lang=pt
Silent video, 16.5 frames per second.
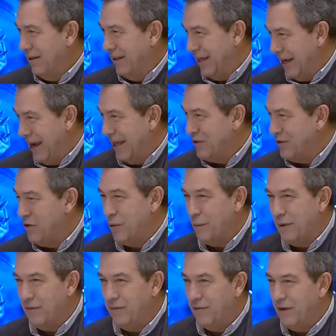ligados ao
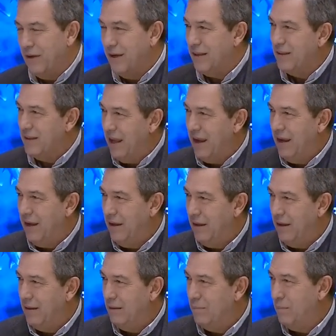Benfica
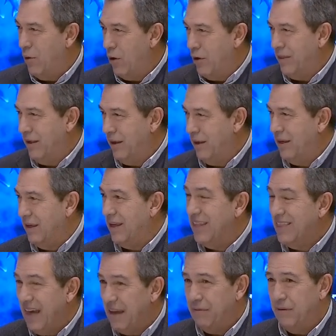têm, podem
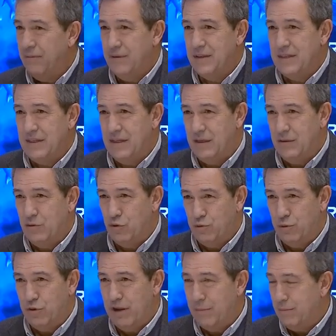e devem fazer nos
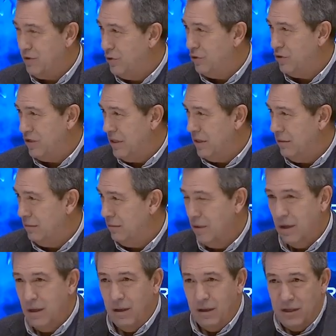programas onde estão.
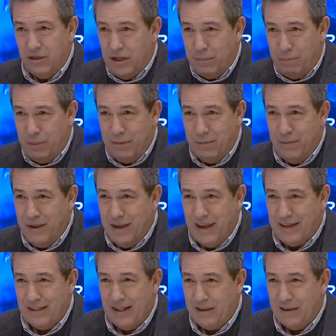Isto é, para mim é
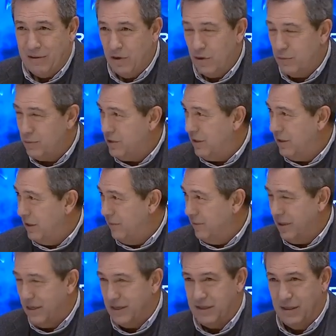claro e objetivo,
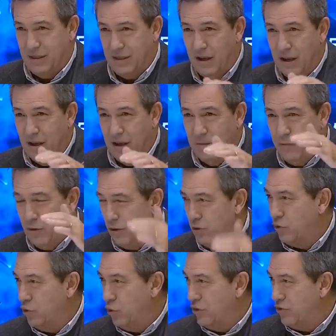quer dizer,
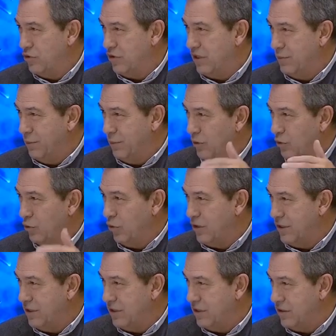foram todos, receberam
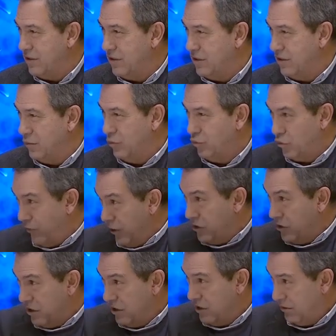todos os, os
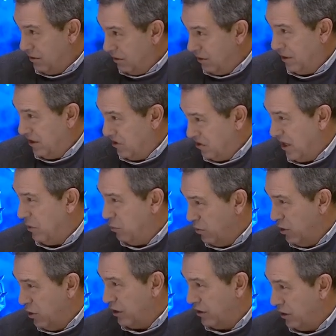vouchers, acho que é o
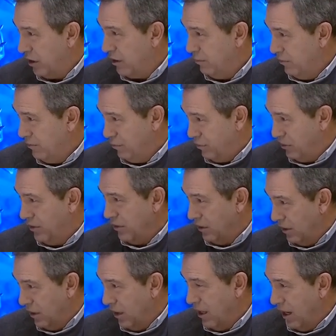melhor termo,
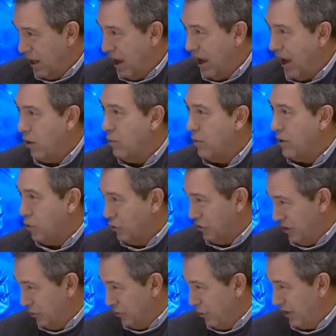porque há uma
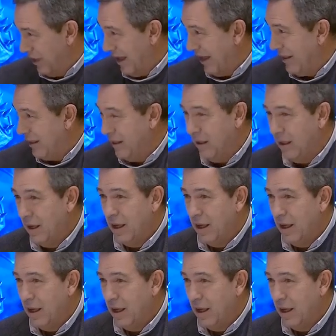continuidade,